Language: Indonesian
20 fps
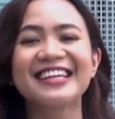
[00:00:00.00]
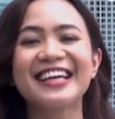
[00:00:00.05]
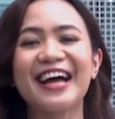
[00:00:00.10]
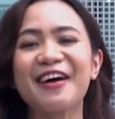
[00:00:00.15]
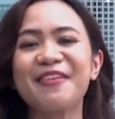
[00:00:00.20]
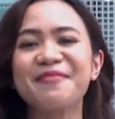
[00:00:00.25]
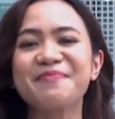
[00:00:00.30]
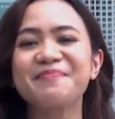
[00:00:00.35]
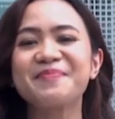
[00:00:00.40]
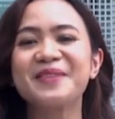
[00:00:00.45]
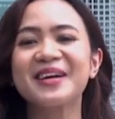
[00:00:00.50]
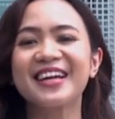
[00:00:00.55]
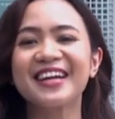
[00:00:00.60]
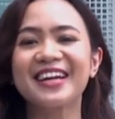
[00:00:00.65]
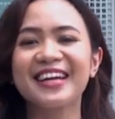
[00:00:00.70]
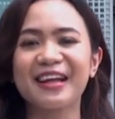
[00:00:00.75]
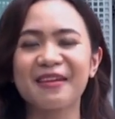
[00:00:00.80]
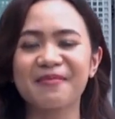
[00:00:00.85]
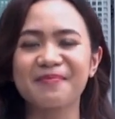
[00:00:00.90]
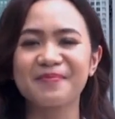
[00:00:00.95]
Ya,
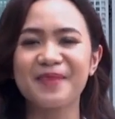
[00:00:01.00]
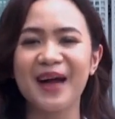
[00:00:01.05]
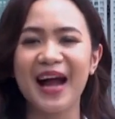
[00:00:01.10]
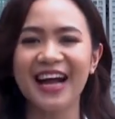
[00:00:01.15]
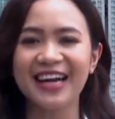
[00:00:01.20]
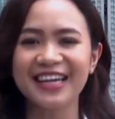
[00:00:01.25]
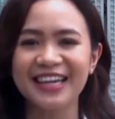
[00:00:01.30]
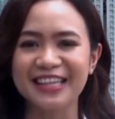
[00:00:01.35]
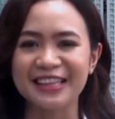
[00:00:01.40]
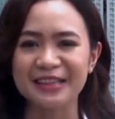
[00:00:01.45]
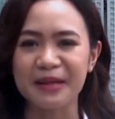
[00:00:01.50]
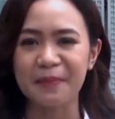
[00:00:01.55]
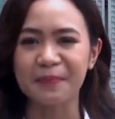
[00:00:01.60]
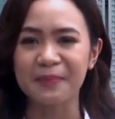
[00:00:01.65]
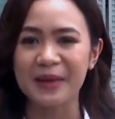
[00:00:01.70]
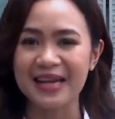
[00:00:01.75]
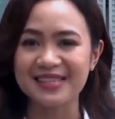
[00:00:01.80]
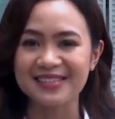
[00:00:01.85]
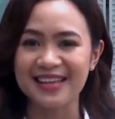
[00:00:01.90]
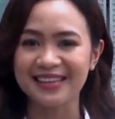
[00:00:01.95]
bener banget.
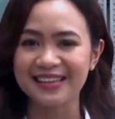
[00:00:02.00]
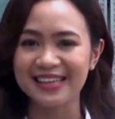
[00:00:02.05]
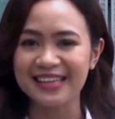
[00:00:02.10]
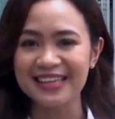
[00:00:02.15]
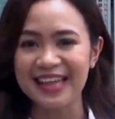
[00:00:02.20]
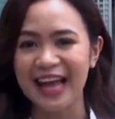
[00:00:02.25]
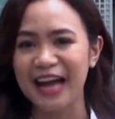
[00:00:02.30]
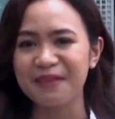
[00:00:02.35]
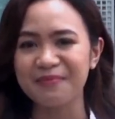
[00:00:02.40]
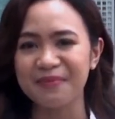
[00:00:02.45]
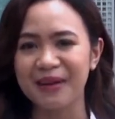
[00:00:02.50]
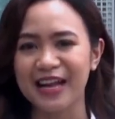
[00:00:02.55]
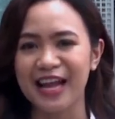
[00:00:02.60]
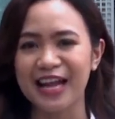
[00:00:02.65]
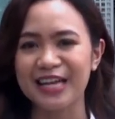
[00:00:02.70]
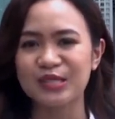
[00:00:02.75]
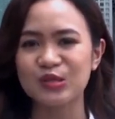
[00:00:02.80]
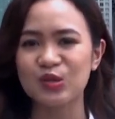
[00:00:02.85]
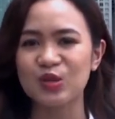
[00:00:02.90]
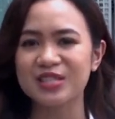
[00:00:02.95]
Masa tenang
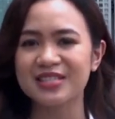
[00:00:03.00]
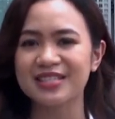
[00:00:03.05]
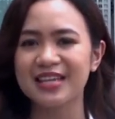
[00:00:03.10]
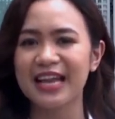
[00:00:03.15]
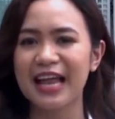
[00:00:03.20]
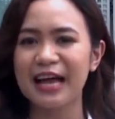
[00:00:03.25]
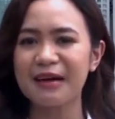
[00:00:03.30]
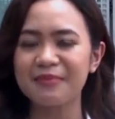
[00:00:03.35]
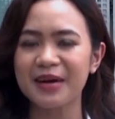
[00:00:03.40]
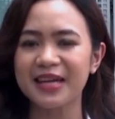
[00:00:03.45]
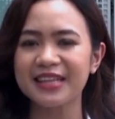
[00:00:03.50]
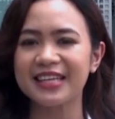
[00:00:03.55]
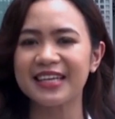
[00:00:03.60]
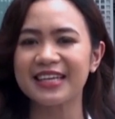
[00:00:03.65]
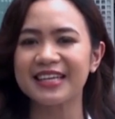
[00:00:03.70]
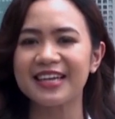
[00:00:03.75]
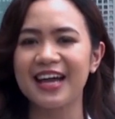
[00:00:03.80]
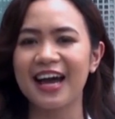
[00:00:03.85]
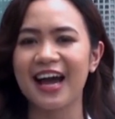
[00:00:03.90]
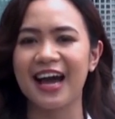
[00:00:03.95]
berlangsung selama
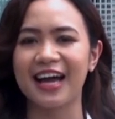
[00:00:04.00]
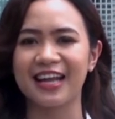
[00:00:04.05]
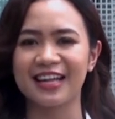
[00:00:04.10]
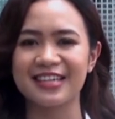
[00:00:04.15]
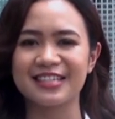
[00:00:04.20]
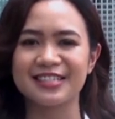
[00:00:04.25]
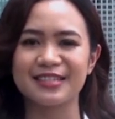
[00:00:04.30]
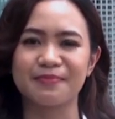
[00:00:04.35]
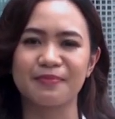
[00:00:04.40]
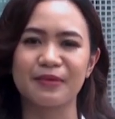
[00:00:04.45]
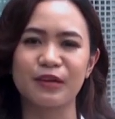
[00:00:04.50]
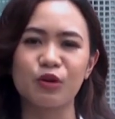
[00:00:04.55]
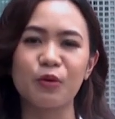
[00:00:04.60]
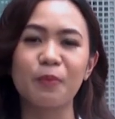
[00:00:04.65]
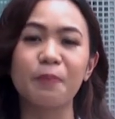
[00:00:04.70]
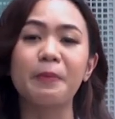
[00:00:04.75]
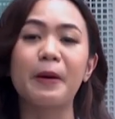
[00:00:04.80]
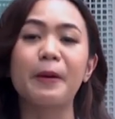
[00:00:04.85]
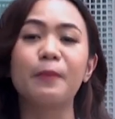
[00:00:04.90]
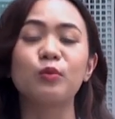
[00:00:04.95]
tiga hari
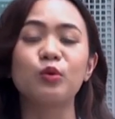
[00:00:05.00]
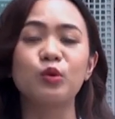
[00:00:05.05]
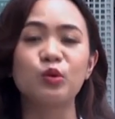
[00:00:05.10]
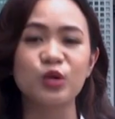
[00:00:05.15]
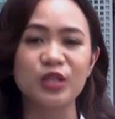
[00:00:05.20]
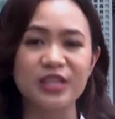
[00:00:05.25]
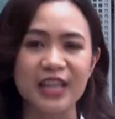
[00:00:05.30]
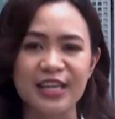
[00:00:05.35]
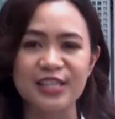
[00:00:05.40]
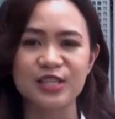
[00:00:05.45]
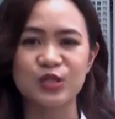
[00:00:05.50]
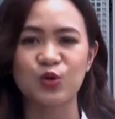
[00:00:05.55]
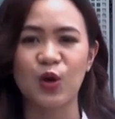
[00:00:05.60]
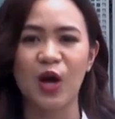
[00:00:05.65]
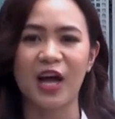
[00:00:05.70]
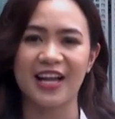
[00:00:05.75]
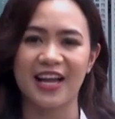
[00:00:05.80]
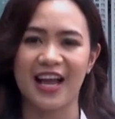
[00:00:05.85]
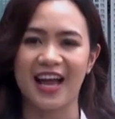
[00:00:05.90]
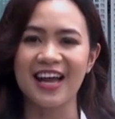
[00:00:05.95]
sebelum pemungutan
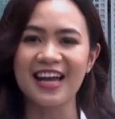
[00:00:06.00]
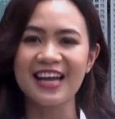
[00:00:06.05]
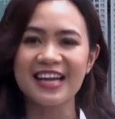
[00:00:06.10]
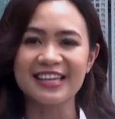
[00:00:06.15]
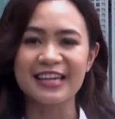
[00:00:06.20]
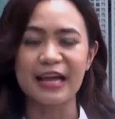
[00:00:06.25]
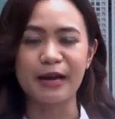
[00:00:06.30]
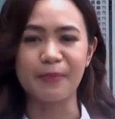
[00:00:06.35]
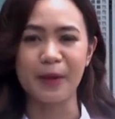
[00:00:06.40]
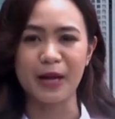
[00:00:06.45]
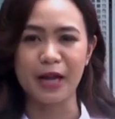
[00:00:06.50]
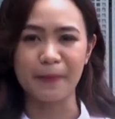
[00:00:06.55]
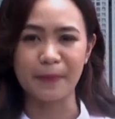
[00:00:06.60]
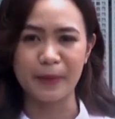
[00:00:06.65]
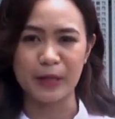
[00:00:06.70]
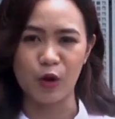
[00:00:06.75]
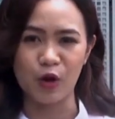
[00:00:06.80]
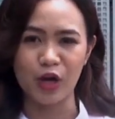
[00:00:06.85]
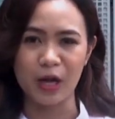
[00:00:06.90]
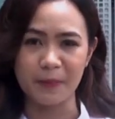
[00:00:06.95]
suara. Dan pada
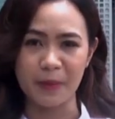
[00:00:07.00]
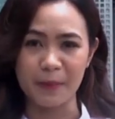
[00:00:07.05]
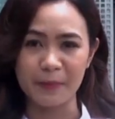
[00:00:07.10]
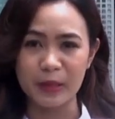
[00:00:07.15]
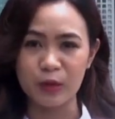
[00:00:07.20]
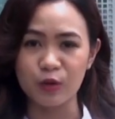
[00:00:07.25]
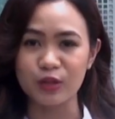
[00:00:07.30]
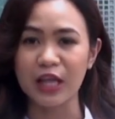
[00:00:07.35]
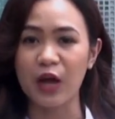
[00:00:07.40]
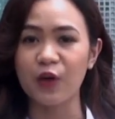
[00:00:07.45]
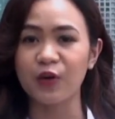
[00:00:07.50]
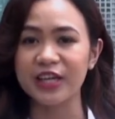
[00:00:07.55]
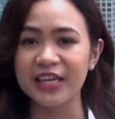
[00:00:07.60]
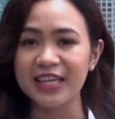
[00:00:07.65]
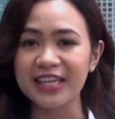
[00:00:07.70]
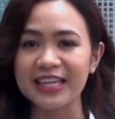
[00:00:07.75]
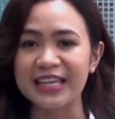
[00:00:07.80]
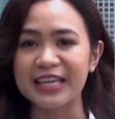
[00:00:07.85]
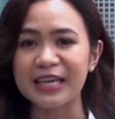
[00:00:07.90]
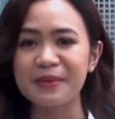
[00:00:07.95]
periode pemilu tahun
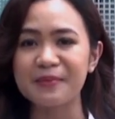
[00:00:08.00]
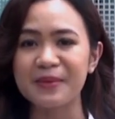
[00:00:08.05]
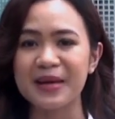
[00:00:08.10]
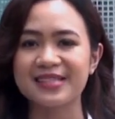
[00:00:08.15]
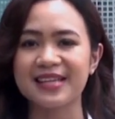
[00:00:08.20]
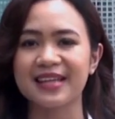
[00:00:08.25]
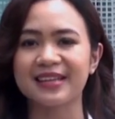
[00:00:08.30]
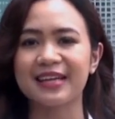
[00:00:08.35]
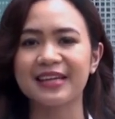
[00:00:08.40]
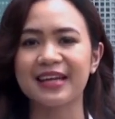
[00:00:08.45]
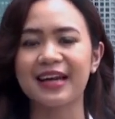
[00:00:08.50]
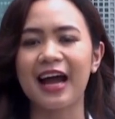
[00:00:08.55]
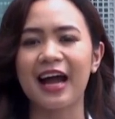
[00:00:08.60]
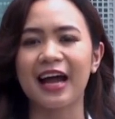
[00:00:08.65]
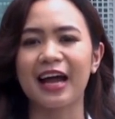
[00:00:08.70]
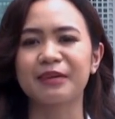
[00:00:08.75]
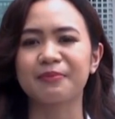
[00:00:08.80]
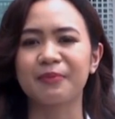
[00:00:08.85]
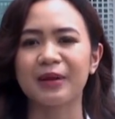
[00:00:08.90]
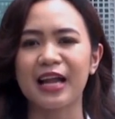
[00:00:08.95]
ini, masa tenang
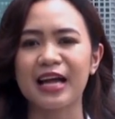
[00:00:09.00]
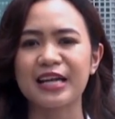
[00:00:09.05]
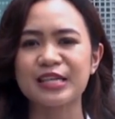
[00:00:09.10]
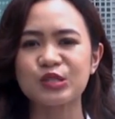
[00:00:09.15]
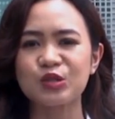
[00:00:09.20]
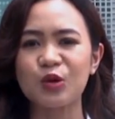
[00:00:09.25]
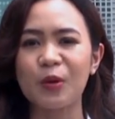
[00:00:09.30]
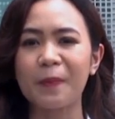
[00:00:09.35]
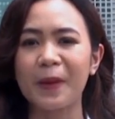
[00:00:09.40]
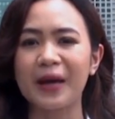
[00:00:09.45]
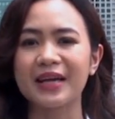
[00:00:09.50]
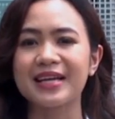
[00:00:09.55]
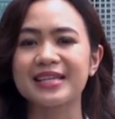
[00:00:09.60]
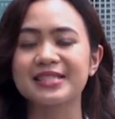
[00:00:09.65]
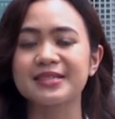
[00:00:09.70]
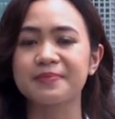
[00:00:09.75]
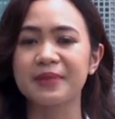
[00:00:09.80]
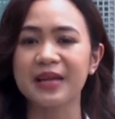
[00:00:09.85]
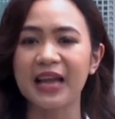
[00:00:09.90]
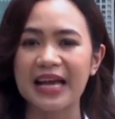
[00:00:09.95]
akan berlangsung pada
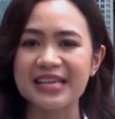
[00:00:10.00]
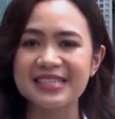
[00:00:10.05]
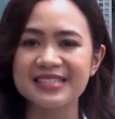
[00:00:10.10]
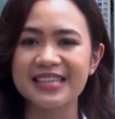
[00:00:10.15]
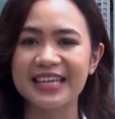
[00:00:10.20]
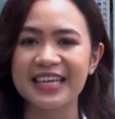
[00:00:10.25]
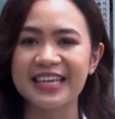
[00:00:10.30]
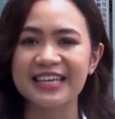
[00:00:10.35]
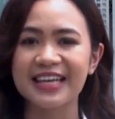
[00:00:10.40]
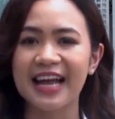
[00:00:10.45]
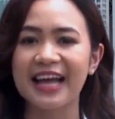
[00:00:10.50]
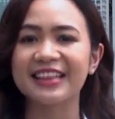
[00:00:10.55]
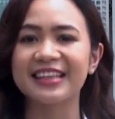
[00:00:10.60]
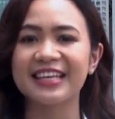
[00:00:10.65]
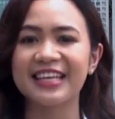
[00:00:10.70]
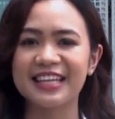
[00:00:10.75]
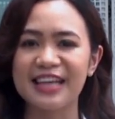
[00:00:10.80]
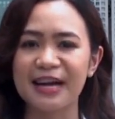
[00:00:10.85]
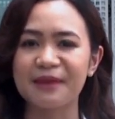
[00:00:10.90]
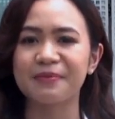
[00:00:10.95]
11 hingga
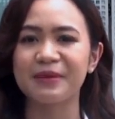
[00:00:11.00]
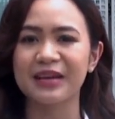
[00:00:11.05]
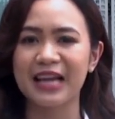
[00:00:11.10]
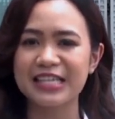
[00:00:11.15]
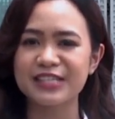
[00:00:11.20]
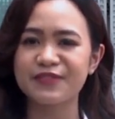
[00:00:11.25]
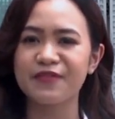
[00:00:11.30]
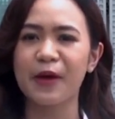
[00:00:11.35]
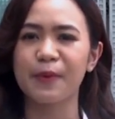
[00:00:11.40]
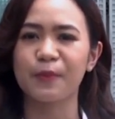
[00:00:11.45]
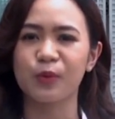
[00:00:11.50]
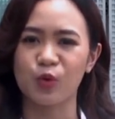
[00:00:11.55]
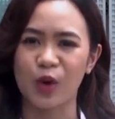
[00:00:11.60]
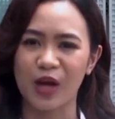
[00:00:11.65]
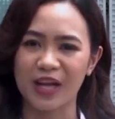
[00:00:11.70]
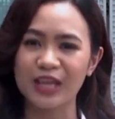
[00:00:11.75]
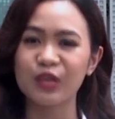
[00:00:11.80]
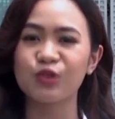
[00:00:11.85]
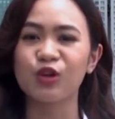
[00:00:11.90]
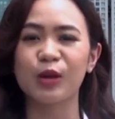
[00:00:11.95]
13
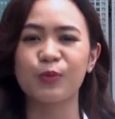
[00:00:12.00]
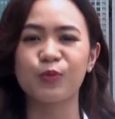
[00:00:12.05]
Februari